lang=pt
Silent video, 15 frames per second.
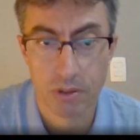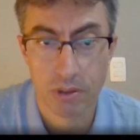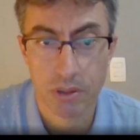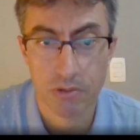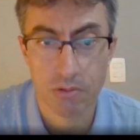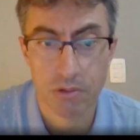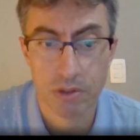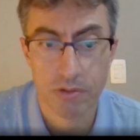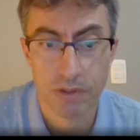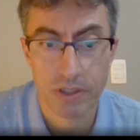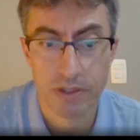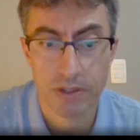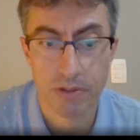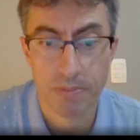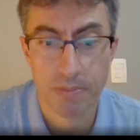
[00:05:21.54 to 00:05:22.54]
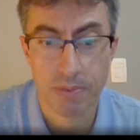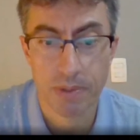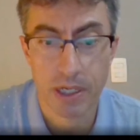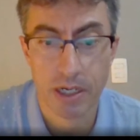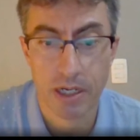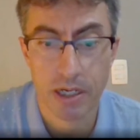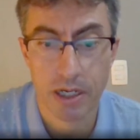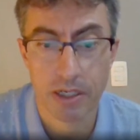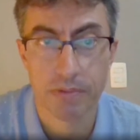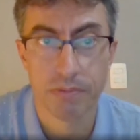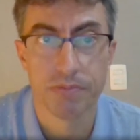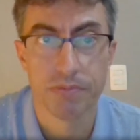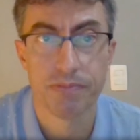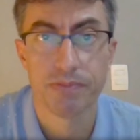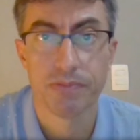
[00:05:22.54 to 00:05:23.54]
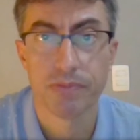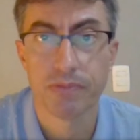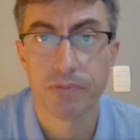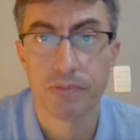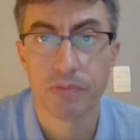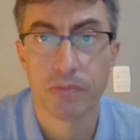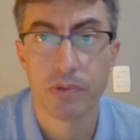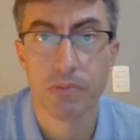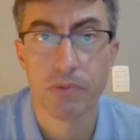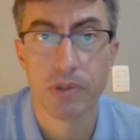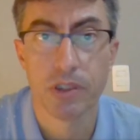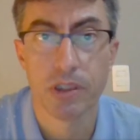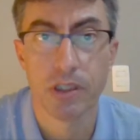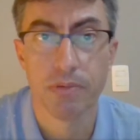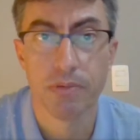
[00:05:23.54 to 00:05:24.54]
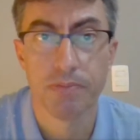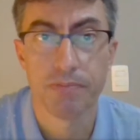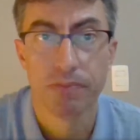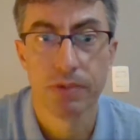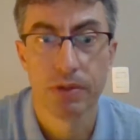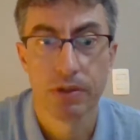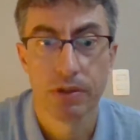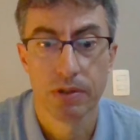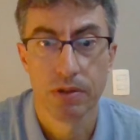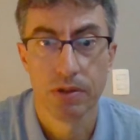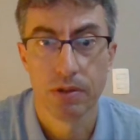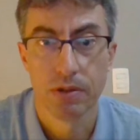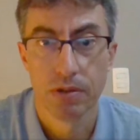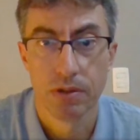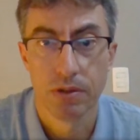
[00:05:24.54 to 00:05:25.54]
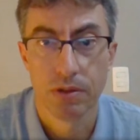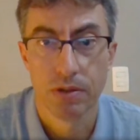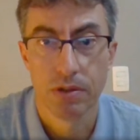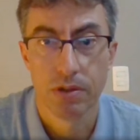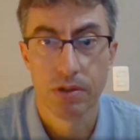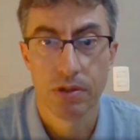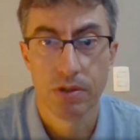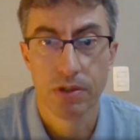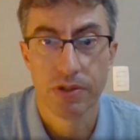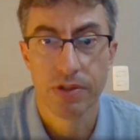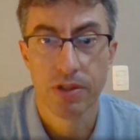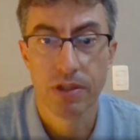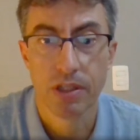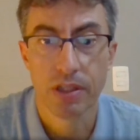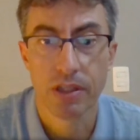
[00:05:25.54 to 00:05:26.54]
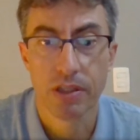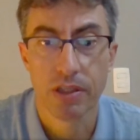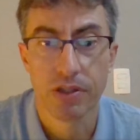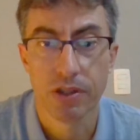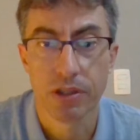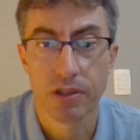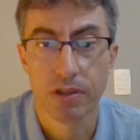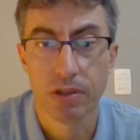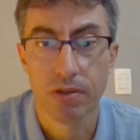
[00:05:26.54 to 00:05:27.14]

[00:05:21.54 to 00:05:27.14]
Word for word: Então hoje vai ser o para-raio. Aqui. Deixa eu aceitar quem está chegando